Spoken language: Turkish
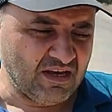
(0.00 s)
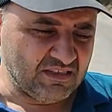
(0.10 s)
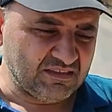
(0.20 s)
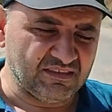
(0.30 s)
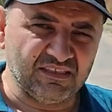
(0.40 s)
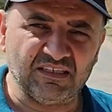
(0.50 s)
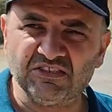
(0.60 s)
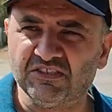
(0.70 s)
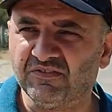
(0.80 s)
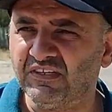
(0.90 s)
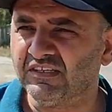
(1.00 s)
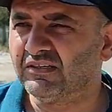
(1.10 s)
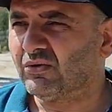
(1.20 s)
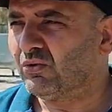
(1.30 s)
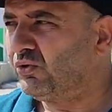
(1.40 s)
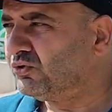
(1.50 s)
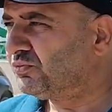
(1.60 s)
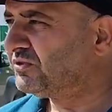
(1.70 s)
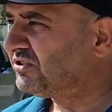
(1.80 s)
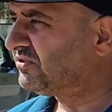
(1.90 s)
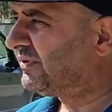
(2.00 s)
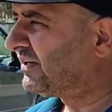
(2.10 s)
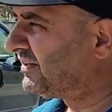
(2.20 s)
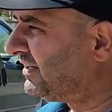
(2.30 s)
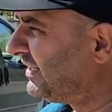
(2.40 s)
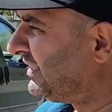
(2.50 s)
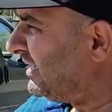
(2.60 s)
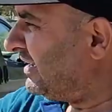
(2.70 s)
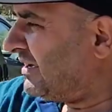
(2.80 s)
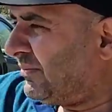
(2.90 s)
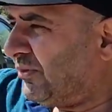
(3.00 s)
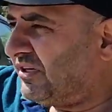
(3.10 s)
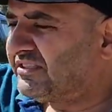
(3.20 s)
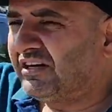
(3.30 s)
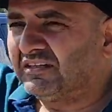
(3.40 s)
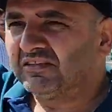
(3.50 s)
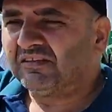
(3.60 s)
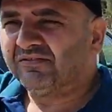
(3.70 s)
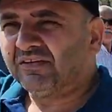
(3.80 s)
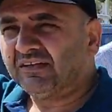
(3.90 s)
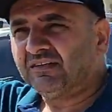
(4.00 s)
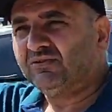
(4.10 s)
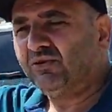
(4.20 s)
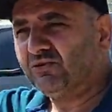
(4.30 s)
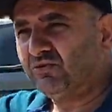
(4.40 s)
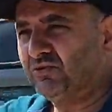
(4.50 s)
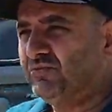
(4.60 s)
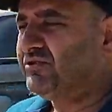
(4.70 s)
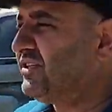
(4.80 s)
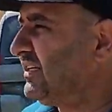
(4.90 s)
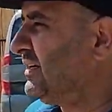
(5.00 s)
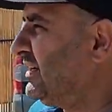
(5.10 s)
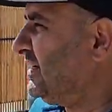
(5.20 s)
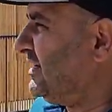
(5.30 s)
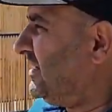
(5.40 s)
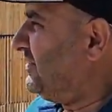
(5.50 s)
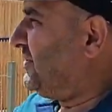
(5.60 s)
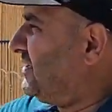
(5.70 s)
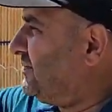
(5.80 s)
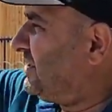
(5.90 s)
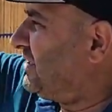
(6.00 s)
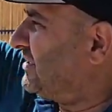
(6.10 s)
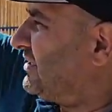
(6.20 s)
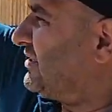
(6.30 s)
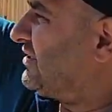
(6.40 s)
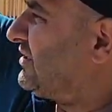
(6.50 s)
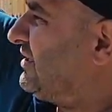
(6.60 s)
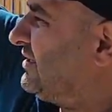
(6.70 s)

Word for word: Sizlere çiftliğin konumu itibariyle böyle sağ tarafa döndüğümüzde efendim ee,